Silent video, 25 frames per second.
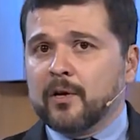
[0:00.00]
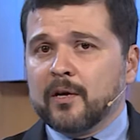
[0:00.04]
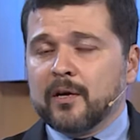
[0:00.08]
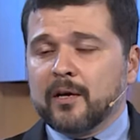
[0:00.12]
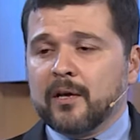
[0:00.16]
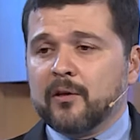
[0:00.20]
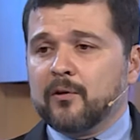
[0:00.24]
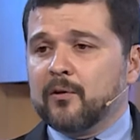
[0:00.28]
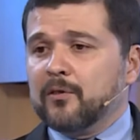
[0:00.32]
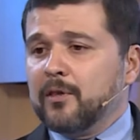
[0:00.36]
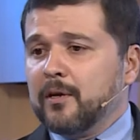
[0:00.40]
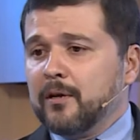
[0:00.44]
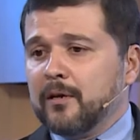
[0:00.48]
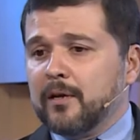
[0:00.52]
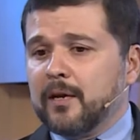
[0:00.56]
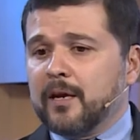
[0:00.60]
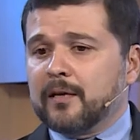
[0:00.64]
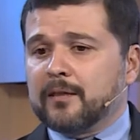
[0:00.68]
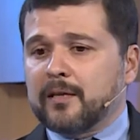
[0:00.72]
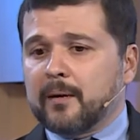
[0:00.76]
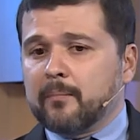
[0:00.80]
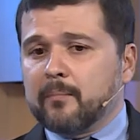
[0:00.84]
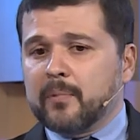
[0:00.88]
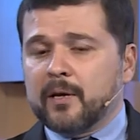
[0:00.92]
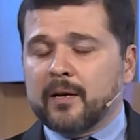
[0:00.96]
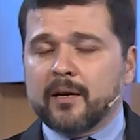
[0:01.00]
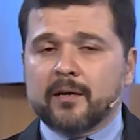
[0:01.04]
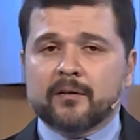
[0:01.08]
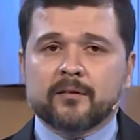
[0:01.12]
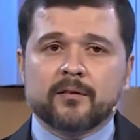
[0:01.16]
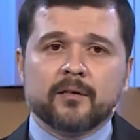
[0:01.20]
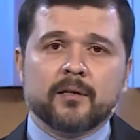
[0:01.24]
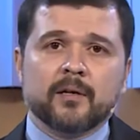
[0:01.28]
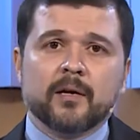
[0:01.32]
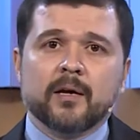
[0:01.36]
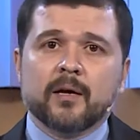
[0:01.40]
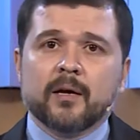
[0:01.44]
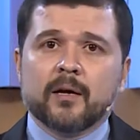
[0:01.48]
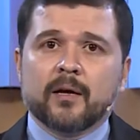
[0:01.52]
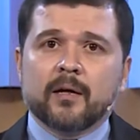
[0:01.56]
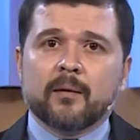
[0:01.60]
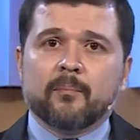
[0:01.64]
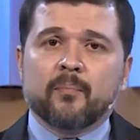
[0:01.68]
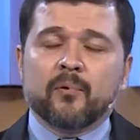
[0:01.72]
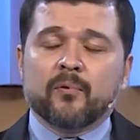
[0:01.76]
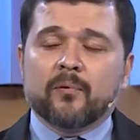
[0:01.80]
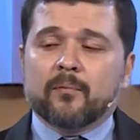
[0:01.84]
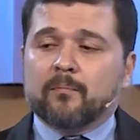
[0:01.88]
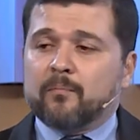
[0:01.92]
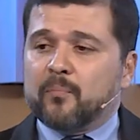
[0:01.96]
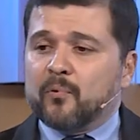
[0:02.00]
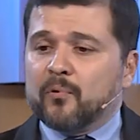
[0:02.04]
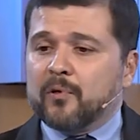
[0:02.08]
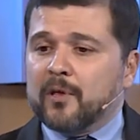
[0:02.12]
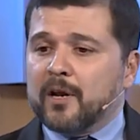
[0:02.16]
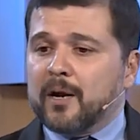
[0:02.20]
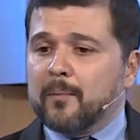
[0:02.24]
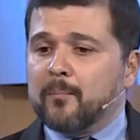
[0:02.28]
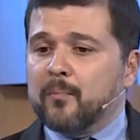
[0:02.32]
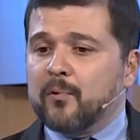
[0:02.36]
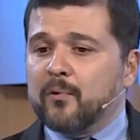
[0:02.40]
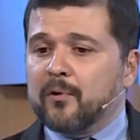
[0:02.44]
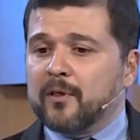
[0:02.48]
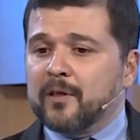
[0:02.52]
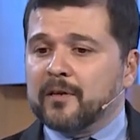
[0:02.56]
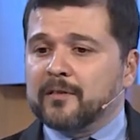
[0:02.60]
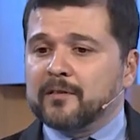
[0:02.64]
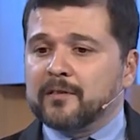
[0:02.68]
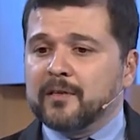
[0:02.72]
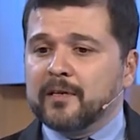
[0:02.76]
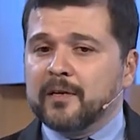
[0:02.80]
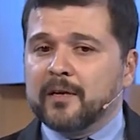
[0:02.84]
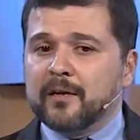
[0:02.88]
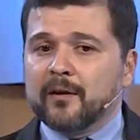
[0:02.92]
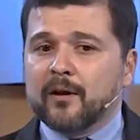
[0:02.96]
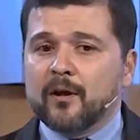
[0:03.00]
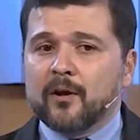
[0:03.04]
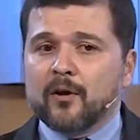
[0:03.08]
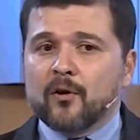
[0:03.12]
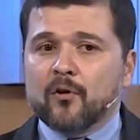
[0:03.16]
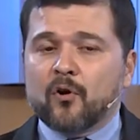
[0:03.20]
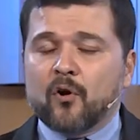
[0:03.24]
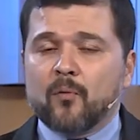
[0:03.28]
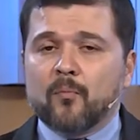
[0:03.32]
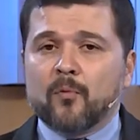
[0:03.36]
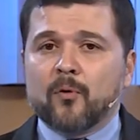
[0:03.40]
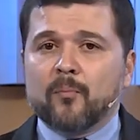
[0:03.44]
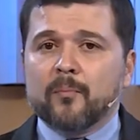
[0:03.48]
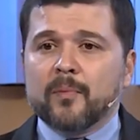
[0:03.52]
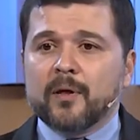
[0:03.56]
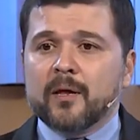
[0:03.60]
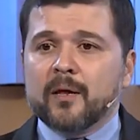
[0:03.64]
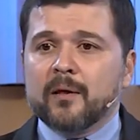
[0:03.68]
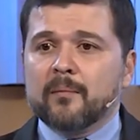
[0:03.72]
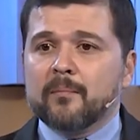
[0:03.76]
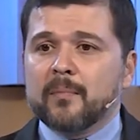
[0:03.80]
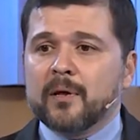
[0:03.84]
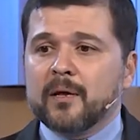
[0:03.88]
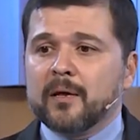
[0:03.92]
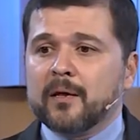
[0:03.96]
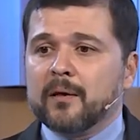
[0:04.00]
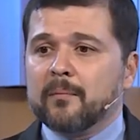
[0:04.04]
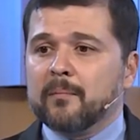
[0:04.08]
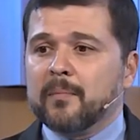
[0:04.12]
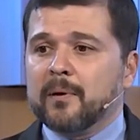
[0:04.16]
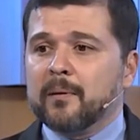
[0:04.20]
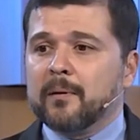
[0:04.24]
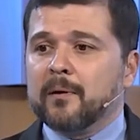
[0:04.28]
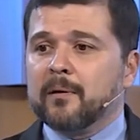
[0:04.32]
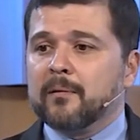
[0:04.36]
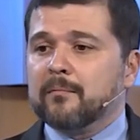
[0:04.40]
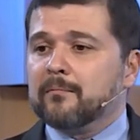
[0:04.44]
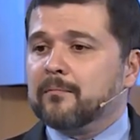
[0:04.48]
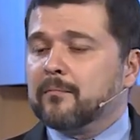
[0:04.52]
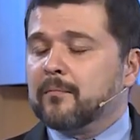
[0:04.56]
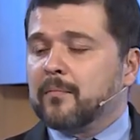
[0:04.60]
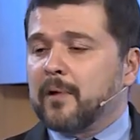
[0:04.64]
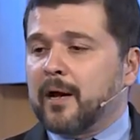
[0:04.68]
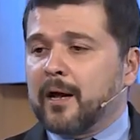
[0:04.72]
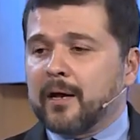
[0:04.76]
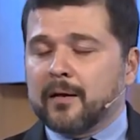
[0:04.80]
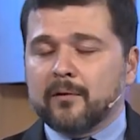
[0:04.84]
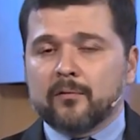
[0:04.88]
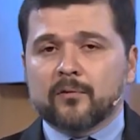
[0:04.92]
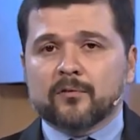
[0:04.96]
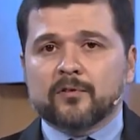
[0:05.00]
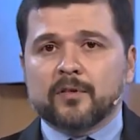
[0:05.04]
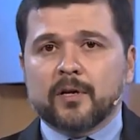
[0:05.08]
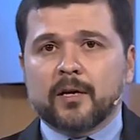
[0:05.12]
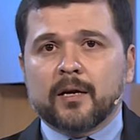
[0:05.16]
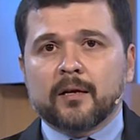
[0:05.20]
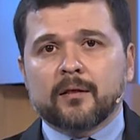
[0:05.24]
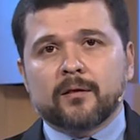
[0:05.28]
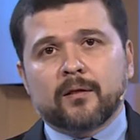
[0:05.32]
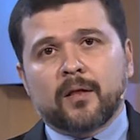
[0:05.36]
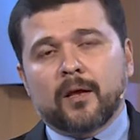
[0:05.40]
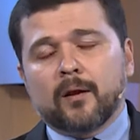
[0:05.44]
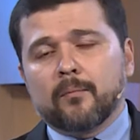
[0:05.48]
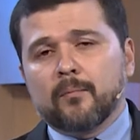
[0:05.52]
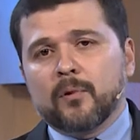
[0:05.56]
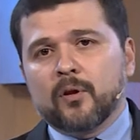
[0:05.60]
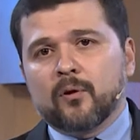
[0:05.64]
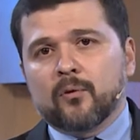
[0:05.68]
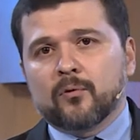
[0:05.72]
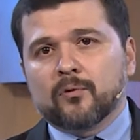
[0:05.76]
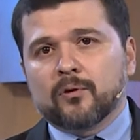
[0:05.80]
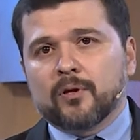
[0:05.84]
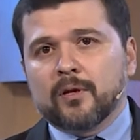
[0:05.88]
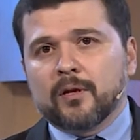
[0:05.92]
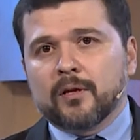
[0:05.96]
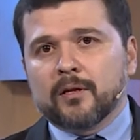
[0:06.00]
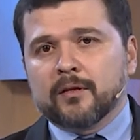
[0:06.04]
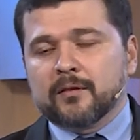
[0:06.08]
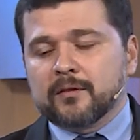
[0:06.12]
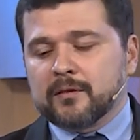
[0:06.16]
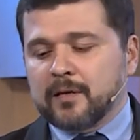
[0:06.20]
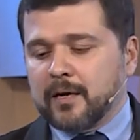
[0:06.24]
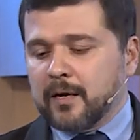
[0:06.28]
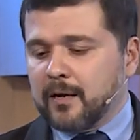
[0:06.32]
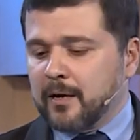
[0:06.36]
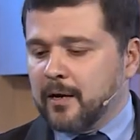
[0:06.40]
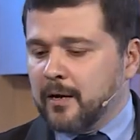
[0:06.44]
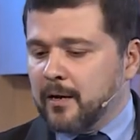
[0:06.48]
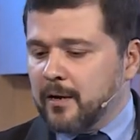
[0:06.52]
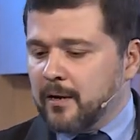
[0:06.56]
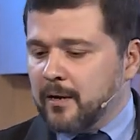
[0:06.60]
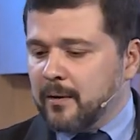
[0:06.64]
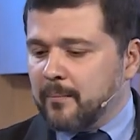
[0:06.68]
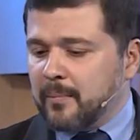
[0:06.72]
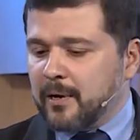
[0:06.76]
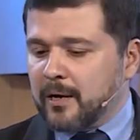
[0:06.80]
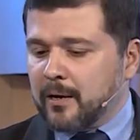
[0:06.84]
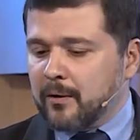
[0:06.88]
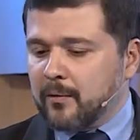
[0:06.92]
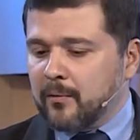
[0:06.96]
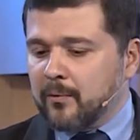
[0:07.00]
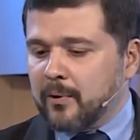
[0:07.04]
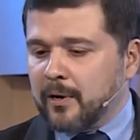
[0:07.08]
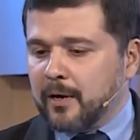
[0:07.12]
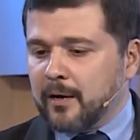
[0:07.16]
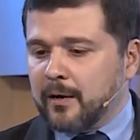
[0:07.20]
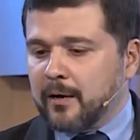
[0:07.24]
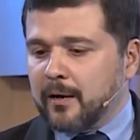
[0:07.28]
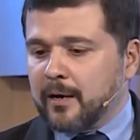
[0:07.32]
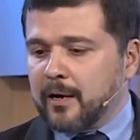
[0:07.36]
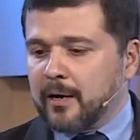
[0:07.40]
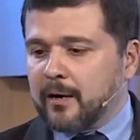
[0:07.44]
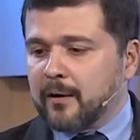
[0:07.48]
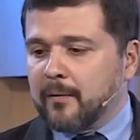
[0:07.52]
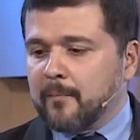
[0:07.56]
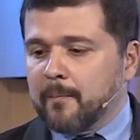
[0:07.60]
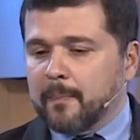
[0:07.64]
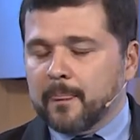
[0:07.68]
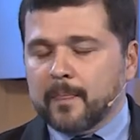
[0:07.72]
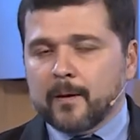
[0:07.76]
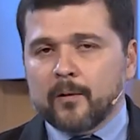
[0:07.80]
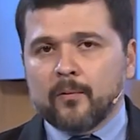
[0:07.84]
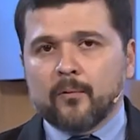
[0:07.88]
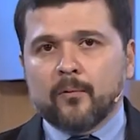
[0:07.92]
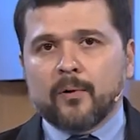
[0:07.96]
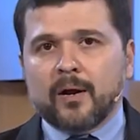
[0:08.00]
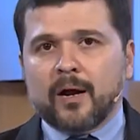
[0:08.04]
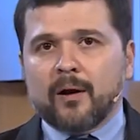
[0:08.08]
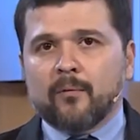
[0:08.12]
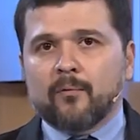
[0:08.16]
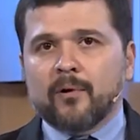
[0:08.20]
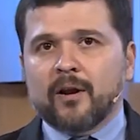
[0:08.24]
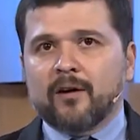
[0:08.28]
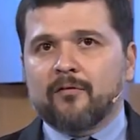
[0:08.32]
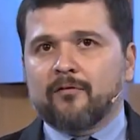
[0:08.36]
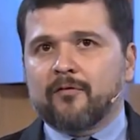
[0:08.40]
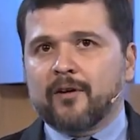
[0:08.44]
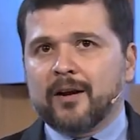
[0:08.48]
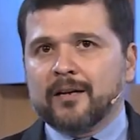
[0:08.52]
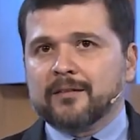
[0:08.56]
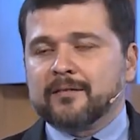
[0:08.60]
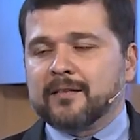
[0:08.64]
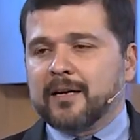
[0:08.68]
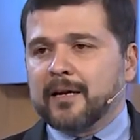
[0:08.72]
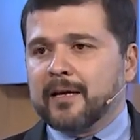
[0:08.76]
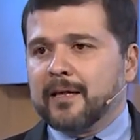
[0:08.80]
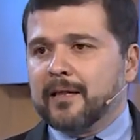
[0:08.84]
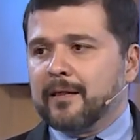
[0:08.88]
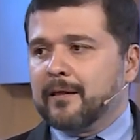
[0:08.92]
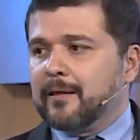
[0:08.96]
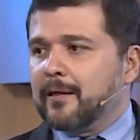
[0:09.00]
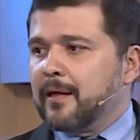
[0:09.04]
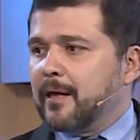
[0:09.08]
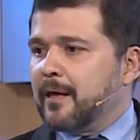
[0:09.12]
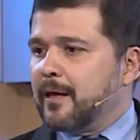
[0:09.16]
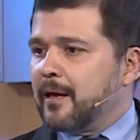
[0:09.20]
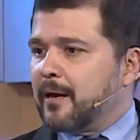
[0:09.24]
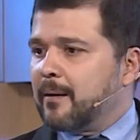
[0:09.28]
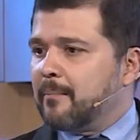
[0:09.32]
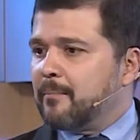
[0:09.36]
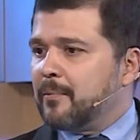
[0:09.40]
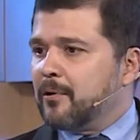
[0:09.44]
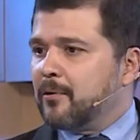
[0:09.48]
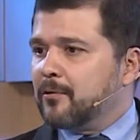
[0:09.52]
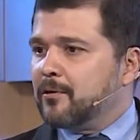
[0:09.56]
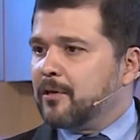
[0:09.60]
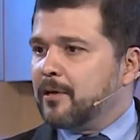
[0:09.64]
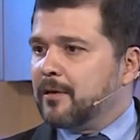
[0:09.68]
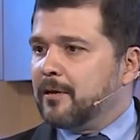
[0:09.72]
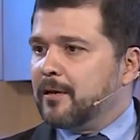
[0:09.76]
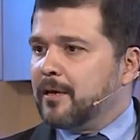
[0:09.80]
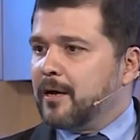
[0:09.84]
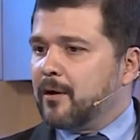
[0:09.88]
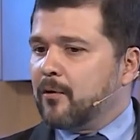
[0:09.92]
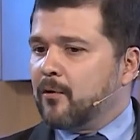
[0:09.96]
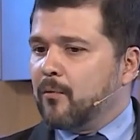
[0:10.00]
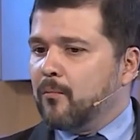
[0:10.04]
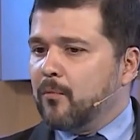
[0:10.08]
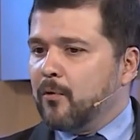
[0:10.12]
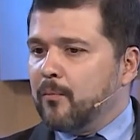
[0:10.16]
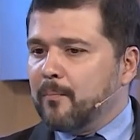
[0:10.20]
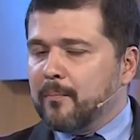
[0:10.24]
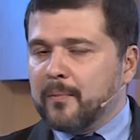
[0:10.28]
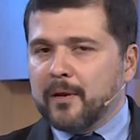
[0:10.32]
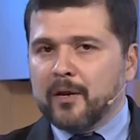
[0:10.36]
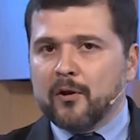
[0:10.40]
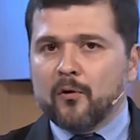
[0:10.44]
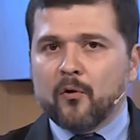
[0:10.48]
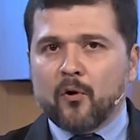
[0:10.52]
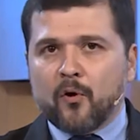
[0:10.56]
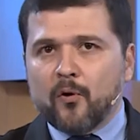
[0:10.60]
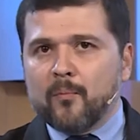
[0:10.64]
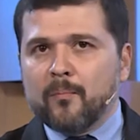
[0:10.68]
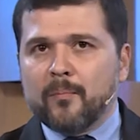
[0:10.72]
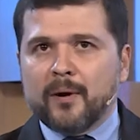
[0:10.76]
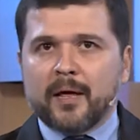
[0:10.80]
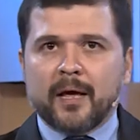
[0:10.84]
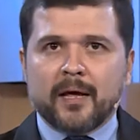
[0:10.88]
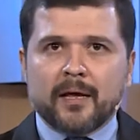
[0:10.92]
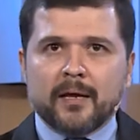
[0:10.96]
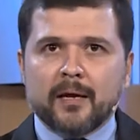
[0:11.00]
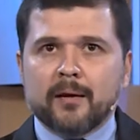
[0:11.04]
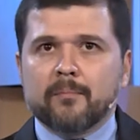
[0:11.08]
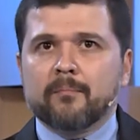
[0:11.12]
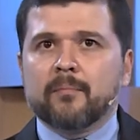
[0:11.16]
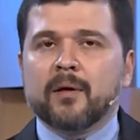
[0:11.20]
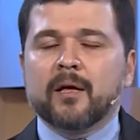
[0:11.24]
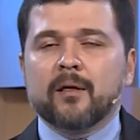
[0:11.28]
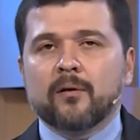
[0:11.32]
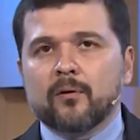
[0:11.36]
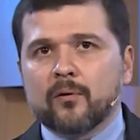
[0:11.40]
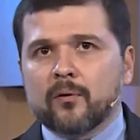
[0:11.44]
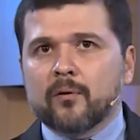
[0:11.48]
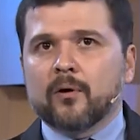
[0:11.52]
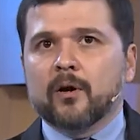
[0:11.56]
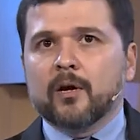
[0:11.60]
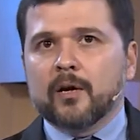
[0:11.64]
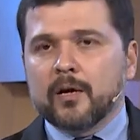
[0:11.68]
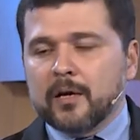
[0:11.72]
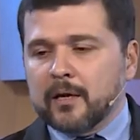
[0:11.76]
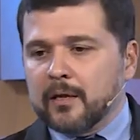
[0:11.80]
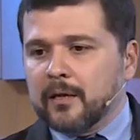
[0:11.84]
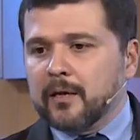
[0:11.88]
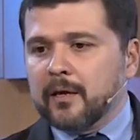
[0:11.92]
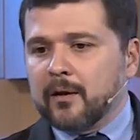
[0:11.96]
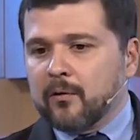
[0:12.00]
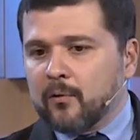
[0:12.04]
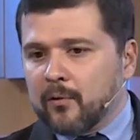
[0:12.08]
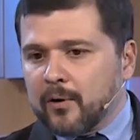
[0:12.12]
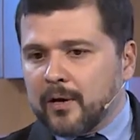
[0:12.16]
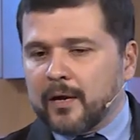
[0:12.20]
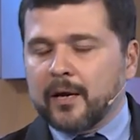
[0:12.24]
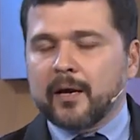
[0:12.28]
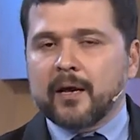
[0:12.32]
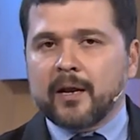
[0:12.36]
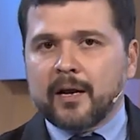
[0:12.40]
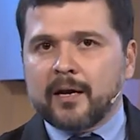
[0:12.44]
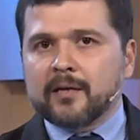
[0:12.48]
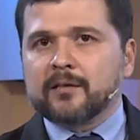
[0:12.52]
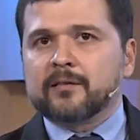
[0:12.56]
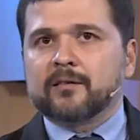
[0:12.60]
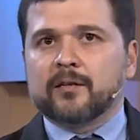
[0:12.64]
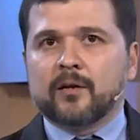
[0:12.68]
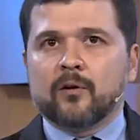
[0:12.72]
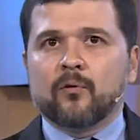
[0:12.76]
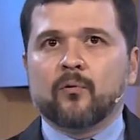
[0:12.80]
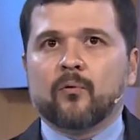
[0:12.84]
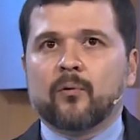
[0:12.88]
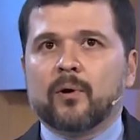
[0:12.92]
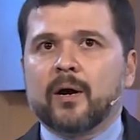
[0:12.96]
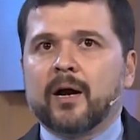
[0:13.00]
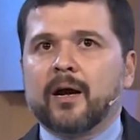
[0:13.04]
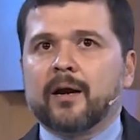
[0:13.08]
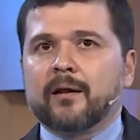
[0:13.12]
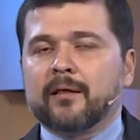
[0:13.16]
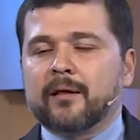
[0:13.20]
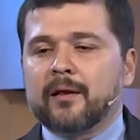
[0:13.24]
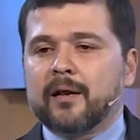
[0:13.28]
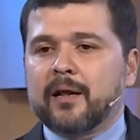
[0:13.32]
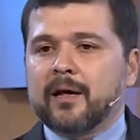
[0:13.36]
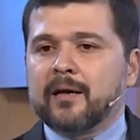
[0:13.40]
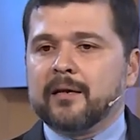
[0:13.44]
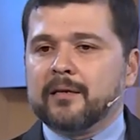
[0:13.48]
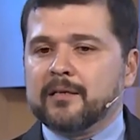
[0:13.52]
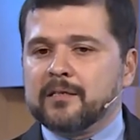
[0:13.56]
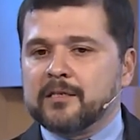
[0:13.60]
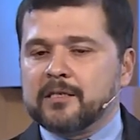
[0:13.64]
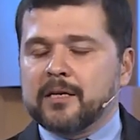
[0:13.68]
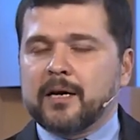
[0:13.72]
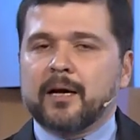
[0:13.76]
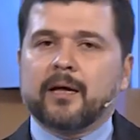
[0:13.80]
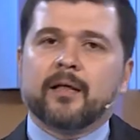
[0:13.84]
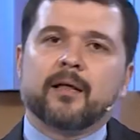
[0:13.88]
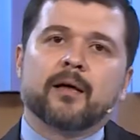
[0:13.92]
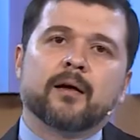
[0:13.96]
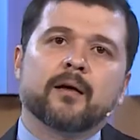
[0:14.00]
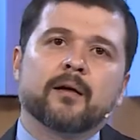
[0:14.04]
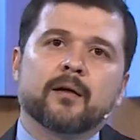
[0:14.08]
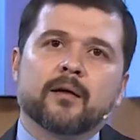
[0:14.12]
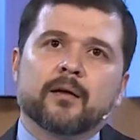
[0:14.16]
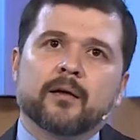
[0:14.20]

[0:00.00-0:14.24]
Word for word: Y yo tenía también así pudiéramos decir, como mi, mi, ay, no sé qué término utilizar para no generar una, una, falsa idea, pero tenía como mi nombre ahí en medio de lo que era ese lugar, de las hinchadas,